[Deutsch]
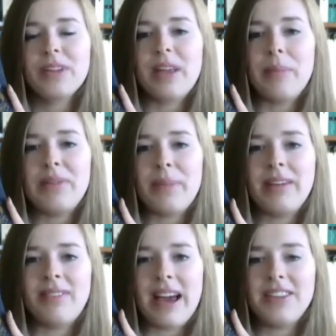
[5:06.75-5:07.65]
damit
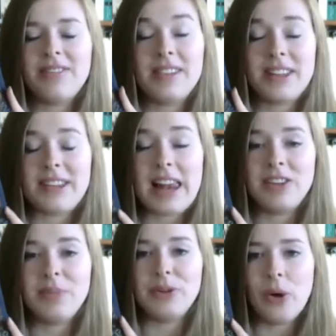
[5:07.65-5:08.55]
man weiß, was das
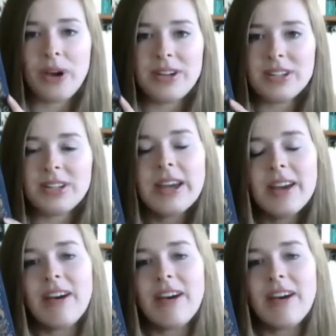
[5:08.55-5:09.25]
alles bedeutet.